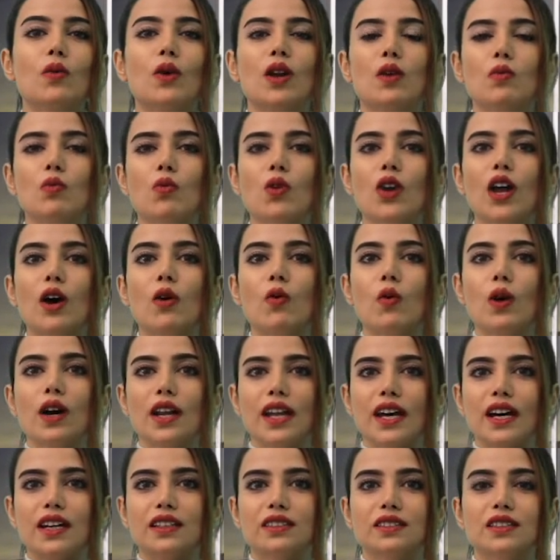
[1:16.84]

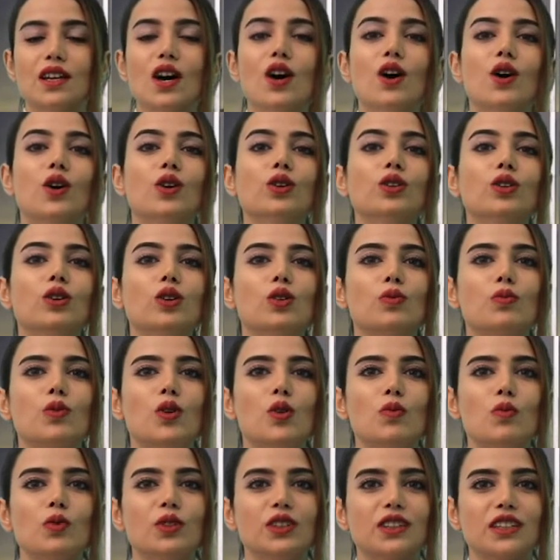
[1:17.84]
والملونات
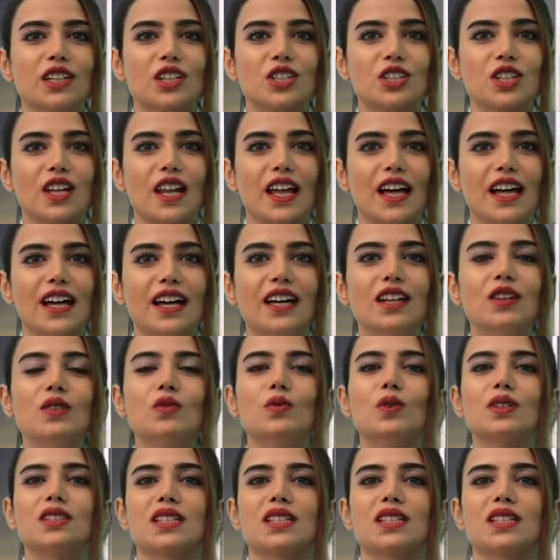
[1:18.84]
اطلبوا المنتج الآن